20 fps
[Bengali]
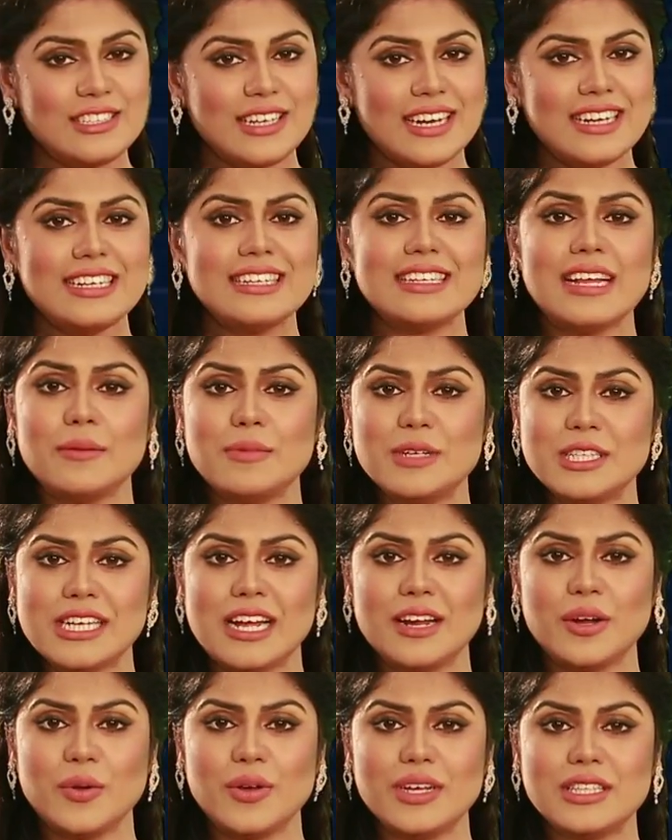ইন্টারনেট
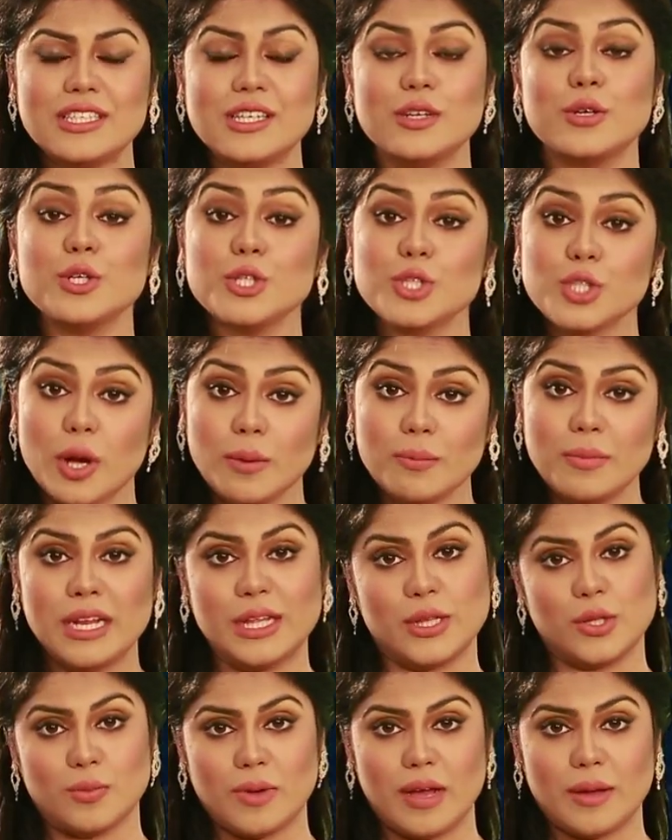আবিষ্কার হয়েছিল
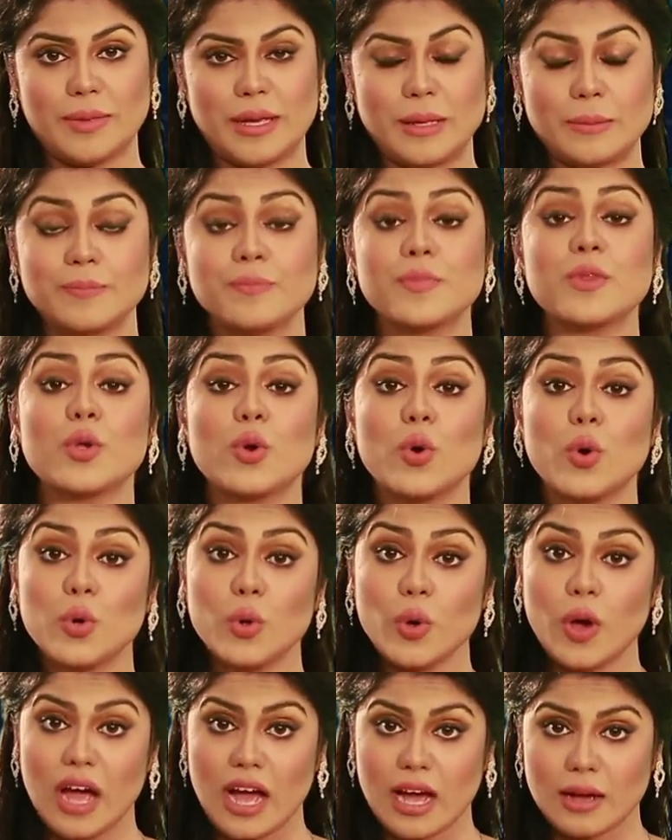সম্মিলিতভাবে
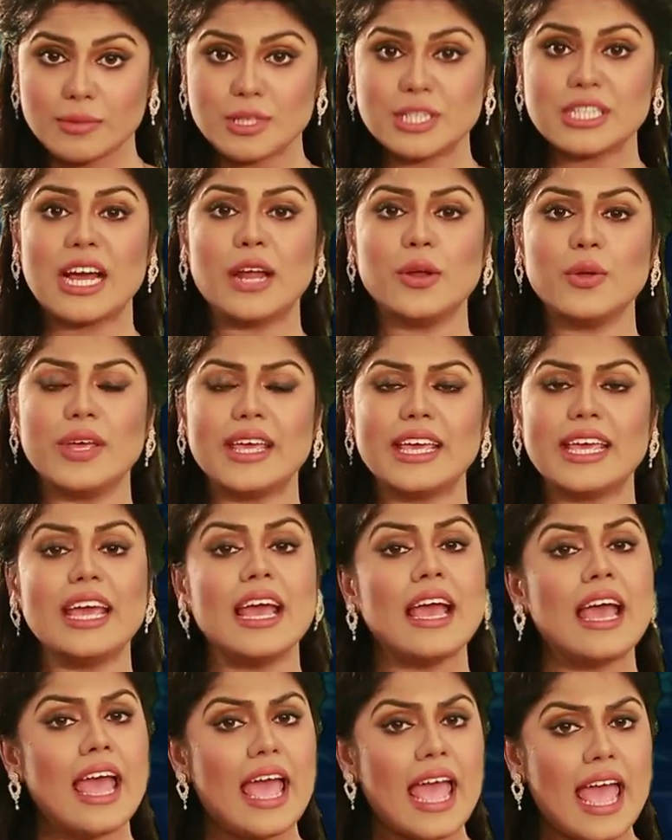কোনো আবিষ্কারকই
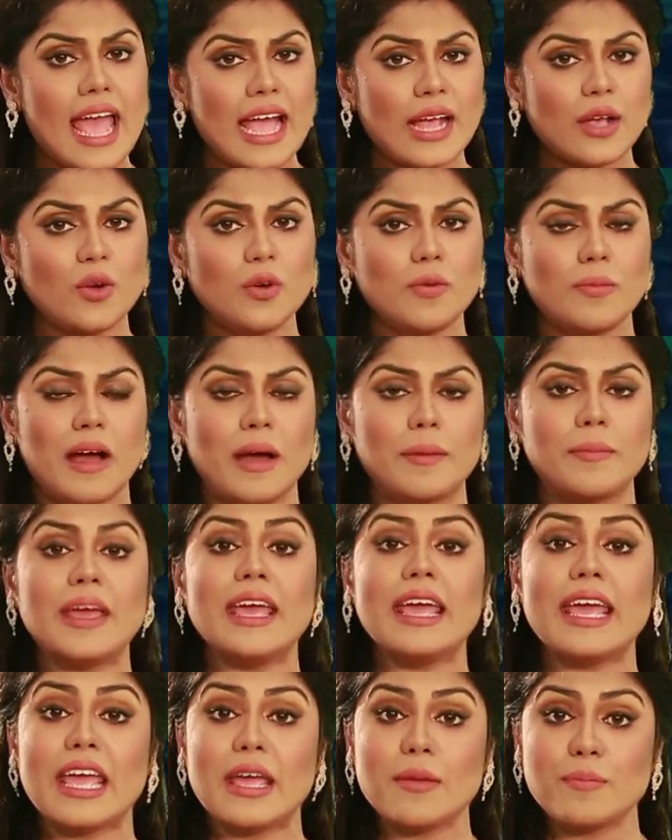এককভাবে
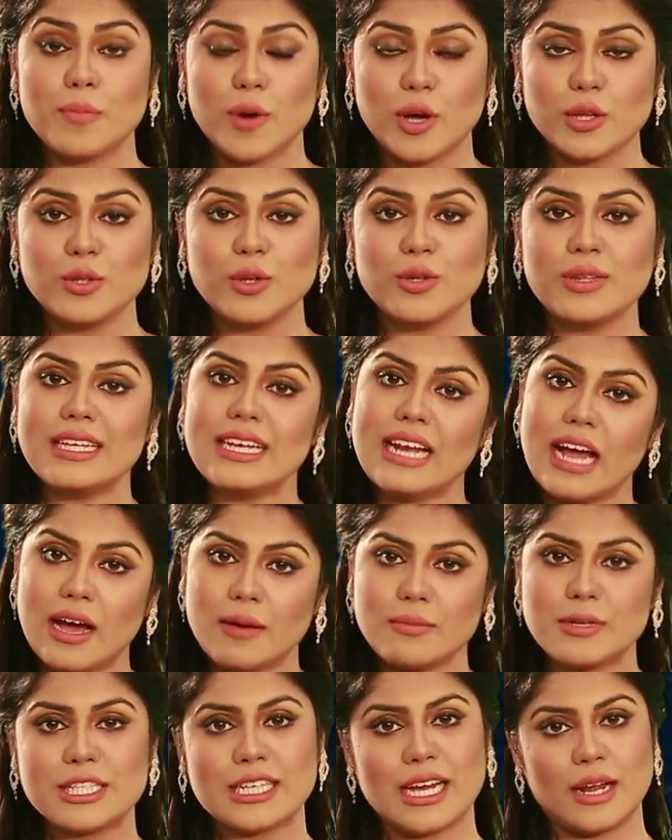এই পদ্ধতির
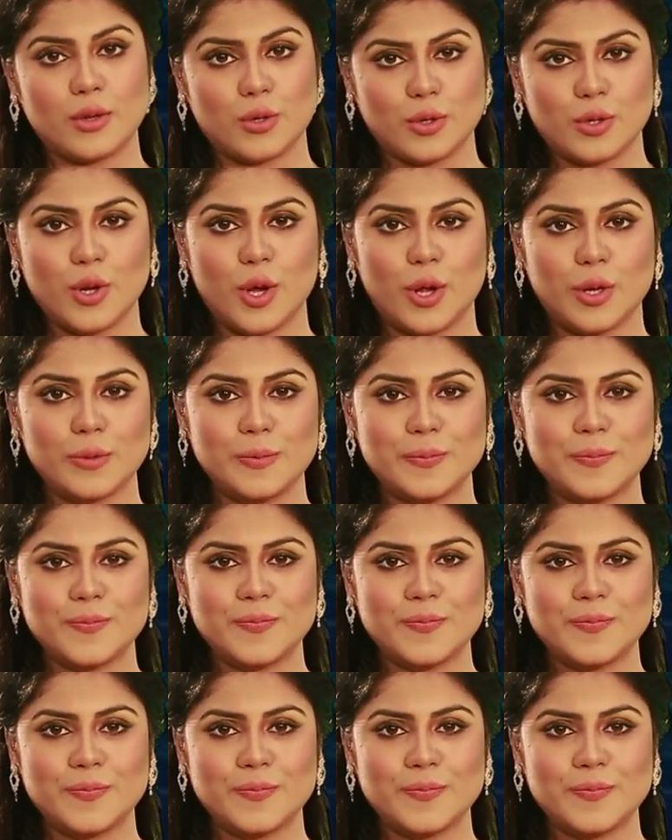আবিষ্কারক নন